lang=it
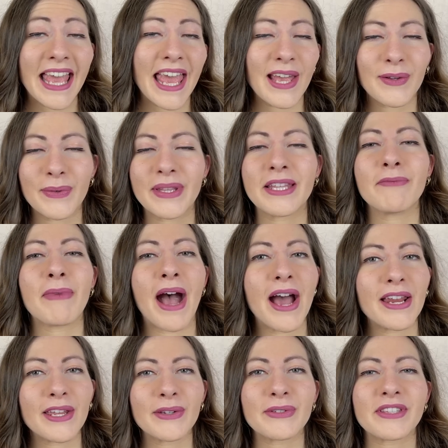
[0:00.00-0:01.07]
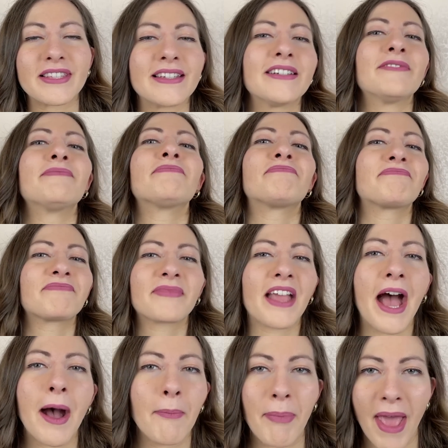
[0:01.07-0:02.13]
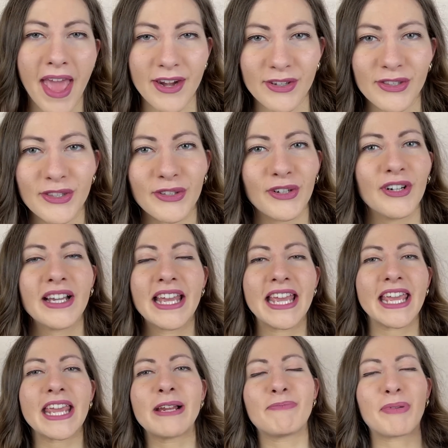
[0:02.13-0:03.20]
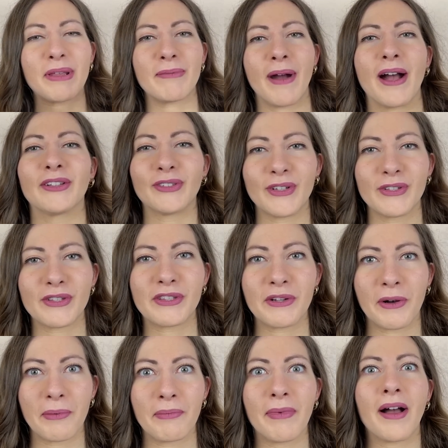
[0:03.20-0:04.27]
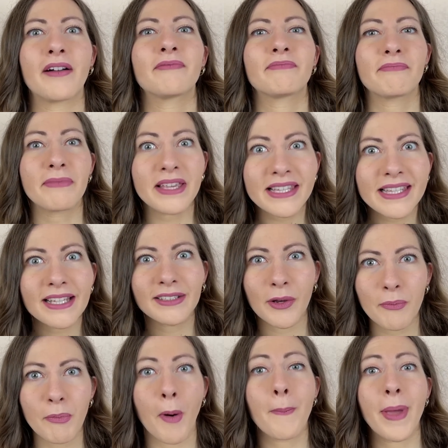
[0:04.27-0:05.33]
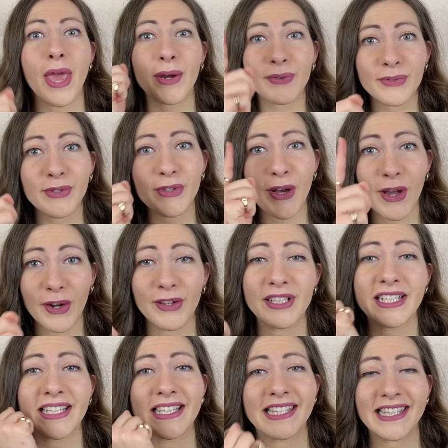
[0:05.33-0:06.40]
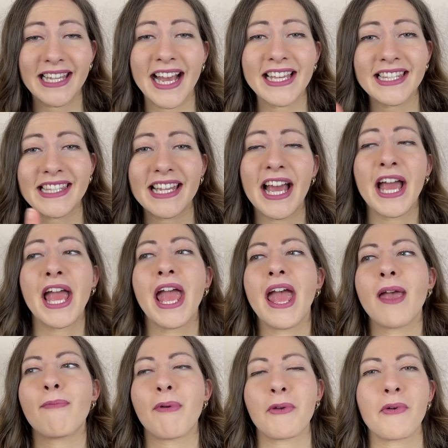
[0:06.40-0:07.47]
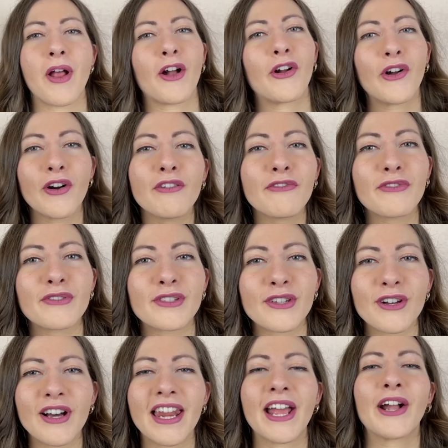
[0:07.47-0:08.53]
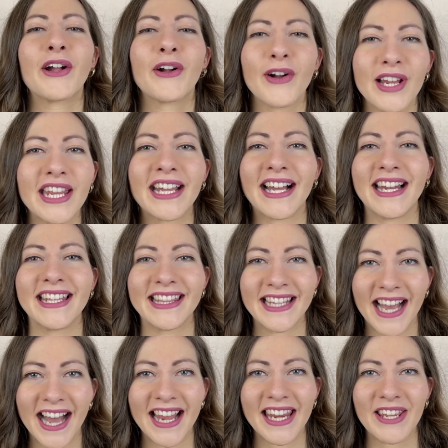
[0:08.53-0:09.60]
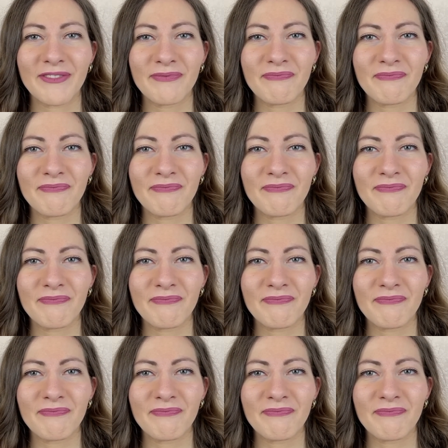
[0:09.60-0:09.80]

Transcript: E quindi Marius ha perso il primato, insomma. Pensate un po', per un giorno di distanza e per una confusione con i calendari.